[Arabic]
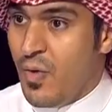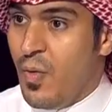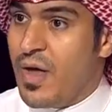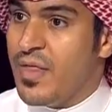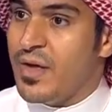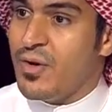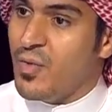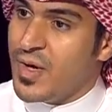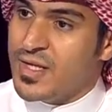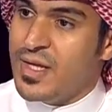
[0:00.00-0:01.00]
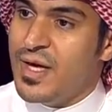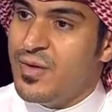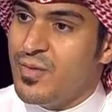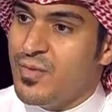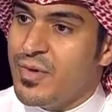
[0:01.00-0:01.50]
واظهر الوقت
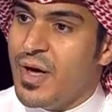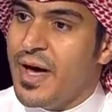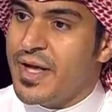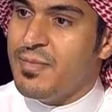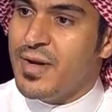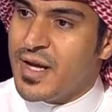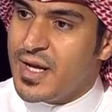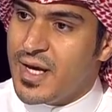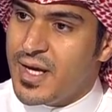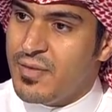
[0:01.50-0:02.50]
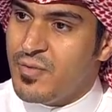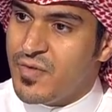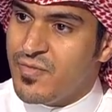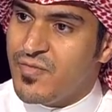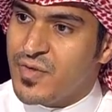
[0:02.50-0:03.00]
لانه حرم الهلال
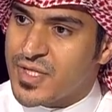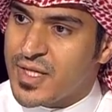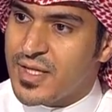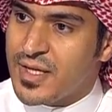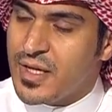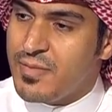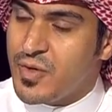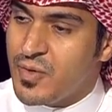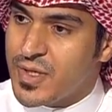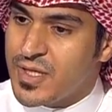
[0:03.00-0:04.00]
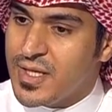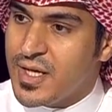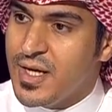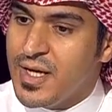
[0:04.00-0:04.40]
من فرصه التدابير الوقتيه